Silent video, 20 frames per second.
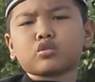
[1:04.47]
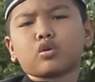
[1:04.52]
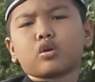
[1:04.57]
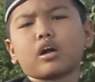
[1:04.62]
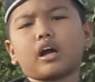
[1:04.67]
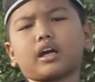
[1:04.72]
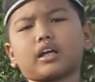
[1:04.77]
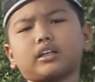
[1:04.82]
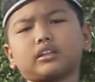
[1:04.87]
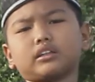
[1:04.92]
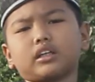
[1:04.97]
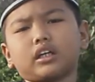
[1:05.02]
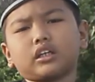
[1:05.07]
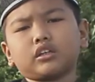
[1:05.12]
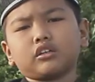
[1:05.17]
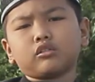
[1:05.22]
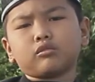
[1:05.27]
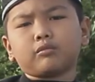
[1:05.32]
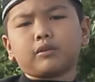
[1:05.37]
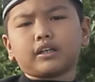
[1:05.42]
surga kita
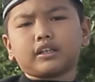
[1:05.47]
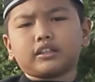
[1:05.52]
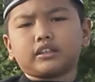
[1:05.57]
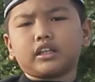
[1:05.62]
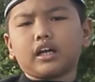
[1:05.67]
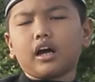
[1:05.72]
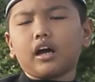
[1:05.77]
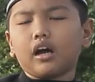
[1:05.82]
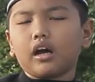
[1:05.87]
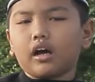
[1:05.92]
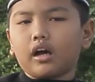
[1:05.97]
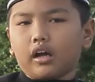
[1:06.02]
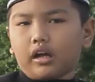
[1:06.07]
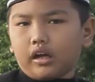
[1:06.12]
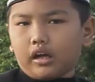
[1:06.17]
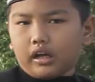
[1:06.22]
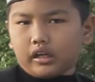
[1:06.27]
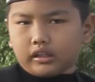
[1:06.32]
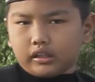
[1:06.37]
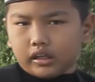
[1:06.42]
di rumah kita?
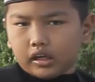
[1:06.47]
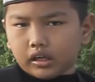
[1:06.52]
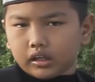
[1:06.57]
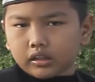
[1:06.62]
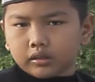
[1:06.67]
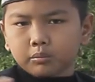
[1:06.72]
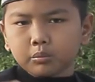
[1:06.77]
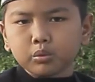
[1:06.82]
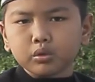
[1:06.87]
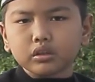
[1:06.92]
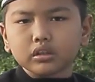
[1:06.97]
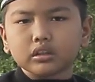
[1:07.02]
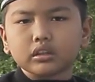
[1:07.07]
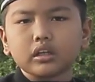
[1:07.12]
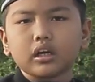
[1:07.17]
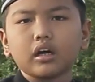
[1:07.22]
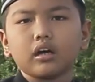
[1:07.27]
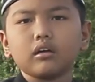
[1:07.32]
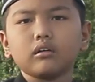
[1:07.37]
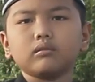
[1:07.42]
Ayah, ibu
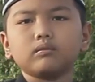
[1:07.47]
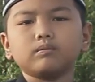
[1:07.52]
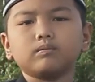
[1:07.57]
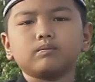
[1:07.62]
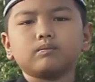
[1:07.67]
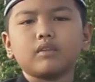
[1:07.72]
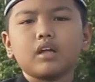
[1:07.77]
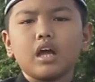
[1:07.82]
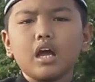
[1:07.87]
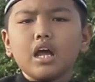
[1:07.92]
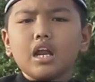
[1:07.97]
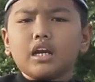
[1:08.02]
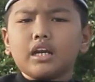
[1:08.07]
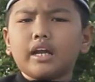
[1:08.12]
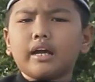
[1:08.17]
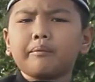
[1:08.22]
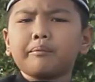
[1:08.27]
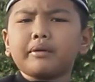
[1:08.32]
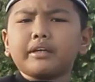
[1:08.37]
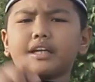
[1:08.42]
kita.
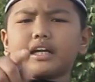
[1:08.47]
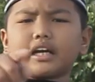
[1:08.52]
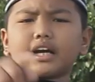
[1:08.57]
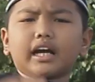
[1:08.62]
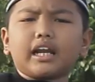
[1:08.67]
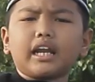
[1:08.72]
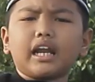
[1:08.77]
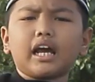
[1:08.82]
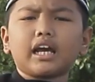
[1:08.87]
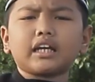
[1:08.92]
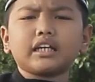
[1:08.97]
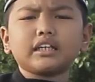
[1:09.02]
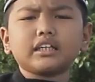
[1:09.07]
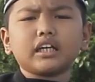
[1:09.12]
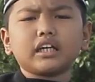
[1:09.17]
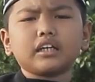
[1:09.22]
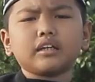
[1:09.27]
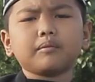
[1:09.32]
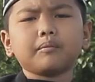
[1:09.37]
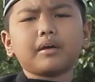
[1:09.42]
Lebih dekat lagi
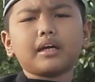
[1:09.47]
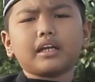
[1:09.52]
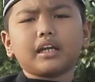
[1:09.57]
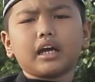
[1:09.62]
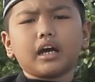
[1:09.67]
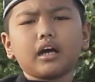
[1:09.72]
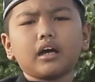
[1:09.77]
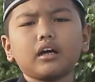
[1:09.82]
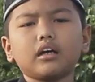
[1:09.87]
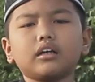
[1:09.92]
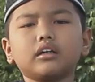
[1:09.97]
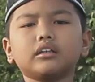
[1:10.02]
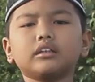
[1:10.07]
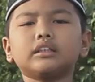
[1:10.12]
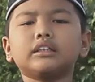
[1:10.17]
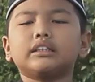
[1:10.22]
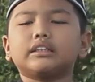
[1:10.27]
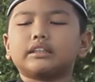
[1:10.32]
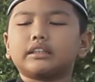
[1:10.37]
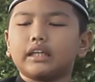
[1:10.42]
nya di mana?
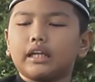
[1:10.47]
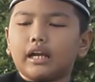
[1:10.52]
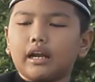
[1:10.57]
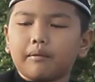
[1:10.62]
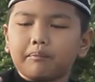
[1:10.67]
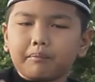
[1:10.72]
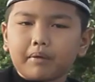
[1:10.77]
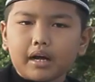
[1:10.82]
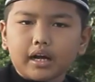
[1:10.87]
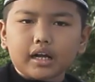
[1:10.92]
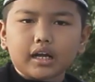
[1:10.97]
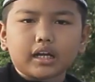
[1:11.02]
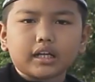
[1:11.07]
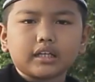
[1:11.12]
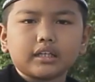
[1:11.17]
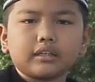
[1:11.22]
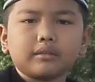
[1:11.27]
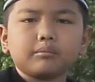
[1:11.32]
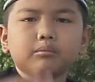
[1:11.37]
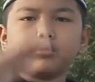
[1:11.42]
Di telapak
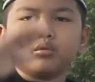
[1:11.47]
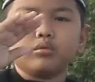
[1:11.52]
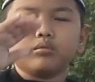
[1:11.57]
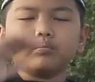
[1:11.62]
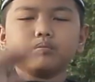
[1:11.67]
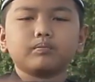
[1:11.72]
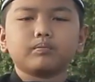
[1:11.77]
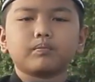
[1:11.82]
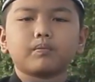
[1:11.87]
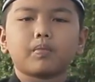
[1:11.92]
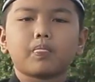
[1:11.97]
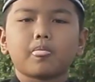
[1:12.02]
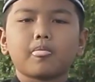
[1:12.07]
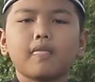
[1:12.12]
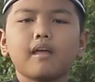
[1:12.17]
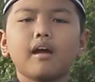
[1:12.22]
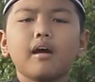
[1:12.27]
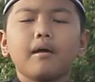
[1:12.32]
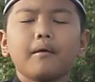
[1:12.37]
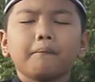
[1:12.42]
kakimu.
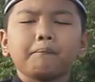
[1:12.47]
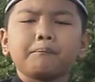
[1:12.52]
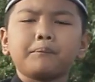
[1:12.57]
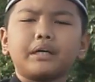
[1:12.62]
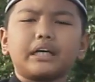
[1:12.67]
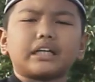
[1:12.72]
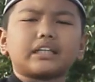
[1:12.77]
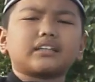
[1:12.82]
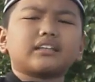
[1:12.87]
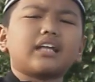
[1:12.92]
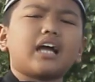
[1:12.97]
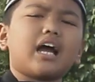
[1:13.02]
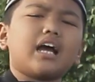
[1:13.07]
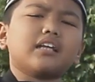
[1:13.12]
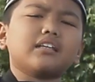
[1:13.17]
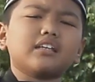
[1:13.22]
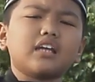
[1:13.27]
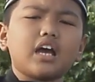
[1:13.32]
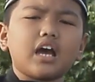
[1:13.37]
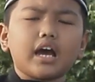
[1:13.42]

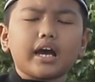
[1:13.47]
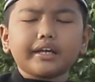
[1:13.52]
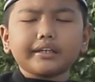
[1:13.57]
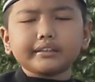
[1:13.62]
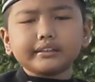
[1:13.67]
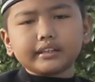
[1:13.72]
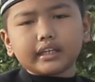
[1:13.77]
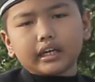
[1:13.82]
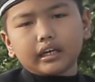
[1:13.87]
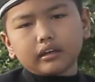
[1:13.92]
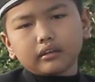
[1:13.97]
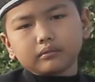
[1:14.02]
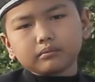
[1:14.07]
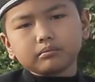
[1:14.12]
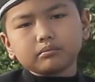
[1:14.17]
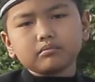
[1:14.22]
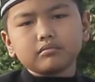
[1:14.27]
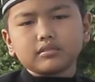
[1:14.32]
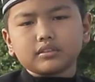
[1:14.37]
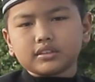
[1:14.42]
Pertanyaannya,
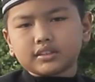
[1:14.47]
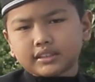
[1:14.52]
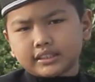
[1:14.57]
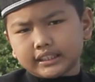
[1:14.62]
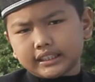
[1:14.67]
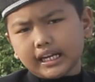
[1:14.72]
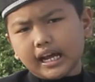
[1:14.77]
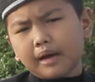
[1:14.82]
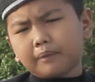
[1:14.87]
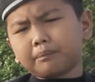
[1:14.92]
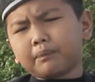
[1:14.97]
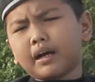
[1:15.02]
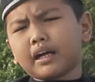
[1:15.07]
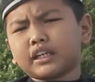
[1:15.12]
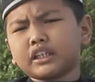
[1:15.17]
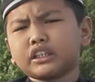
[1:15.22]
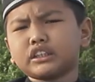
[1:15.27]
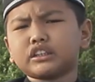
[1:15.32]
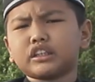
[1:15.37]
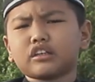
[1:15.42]
kenapa
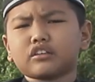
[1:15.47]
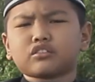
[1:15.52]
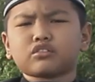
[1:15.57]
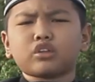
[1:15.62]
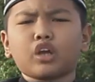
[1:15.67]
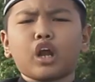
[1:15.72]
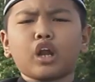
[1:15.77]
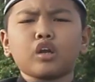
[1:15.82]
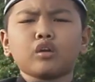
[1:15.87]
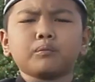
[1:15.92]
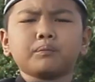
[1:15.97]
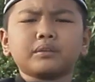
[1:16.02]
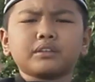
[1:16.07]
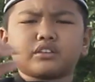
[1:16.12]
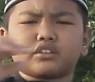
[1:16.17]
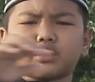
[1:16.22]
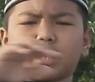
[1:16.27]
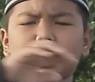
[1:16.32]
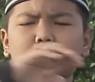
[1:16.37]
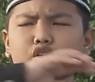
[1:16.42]
kita selalu
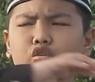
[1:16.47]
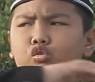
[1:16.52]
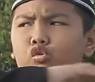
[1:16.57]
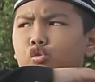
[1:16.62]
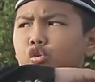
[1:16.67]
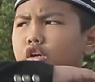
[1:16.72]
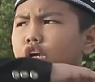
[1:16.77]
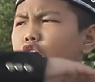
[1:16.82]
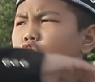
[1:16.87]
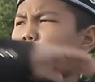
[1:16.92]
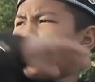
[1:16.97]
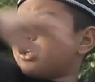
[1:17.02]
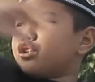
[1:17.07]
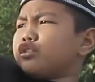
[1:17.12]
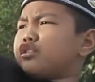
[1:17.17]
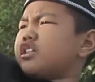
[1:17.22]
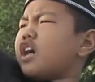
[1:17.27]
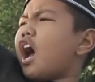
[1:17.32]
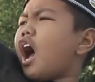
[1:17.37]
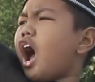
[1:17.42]
mencari surga yang
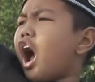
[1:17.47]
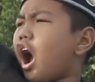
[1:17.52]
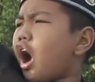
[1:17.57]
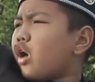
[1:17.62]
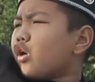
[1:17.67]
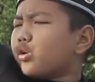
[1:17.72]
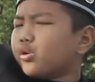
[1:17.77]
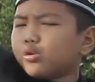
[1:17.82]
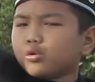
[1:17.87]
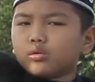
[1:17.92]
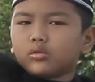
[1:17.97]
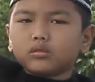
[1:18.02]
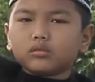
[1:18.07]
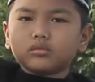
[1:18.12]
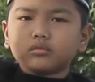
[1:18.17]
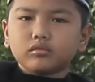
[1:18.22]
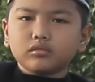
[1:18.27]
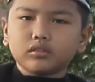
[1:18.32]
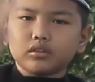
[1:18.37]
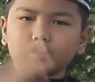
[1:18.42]
jauh?
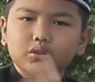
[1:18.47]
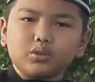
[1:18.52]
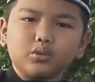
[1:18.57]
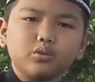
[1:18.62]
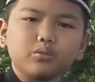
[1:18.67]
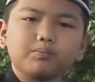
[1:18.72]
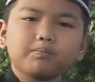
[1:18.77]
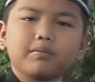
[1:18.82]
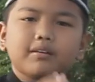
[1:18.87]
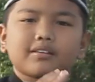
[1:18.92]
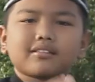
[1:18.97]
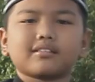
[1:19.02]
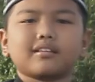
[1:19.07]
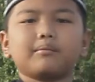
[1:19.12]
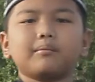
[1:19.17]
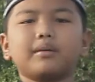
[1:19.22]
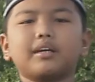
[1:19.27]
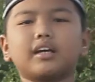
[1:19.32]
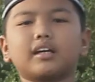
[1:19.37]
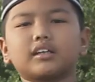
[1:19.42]
Lupa
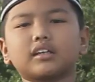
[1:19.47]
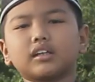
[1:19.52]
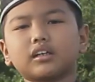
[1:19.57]
sama yang